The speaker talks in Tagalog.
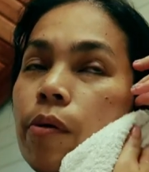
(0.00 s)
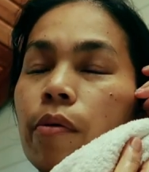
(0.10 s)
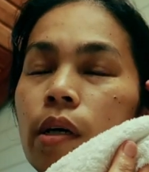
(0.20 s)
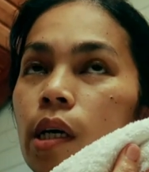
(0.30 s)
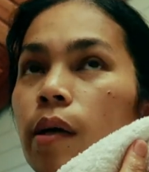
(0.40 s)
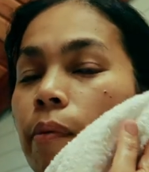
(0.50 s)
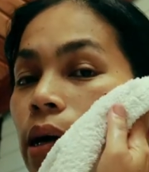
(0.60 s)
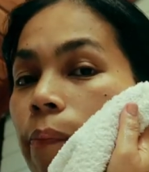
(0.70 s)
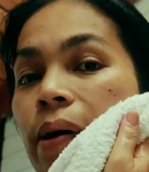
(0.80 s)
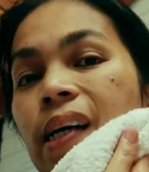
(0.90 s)
i, i,
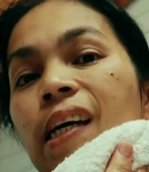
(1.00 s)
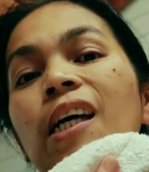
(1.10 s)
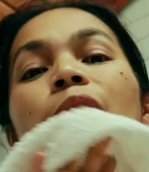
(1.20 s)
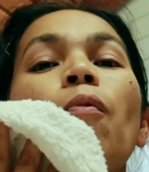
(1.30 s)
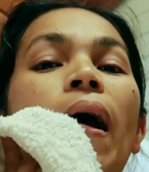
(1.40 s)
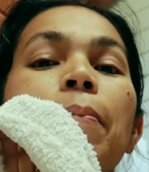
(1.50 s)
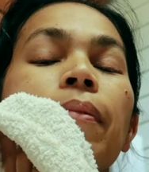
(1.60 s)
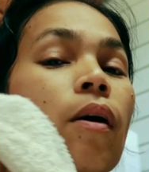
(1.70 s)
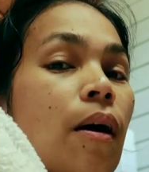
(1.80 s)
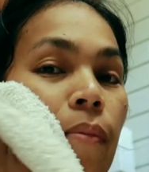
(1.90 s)
kapag i-wipe
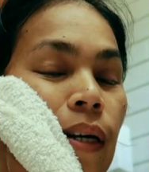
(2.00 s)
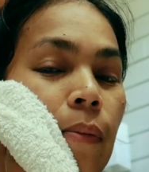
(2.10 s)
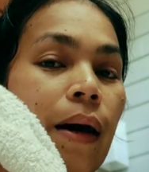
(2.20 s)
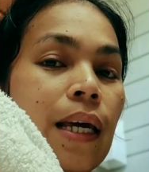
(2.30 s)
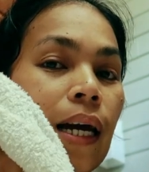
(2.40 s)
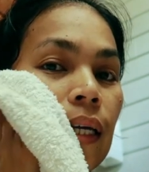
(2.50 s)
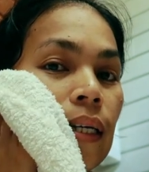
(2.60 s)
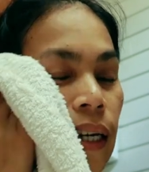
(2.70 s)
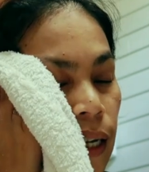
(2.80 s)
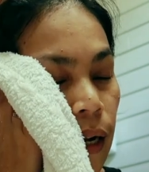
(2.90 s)
daw, kibali
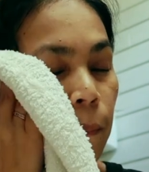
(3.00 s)
ganyan ganyan